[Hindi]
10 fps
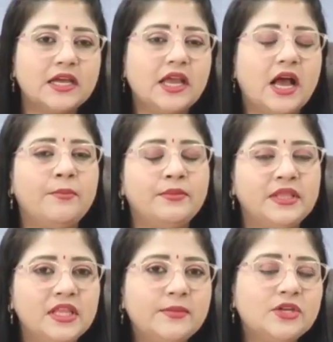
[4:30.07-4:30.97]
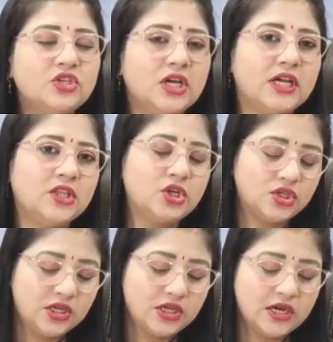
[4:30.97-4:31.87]
कहीं आप मंदिर में जाके
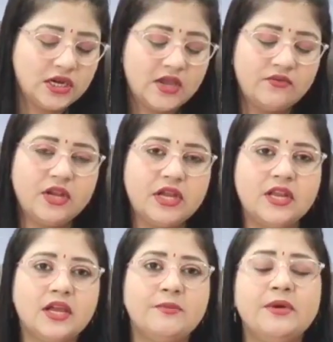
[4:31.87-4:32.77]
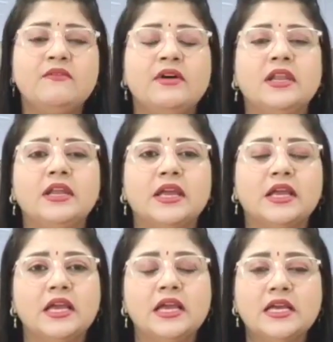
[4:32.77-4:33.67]
दर्शन करना या फिर कहीं ना कहीं भगवान के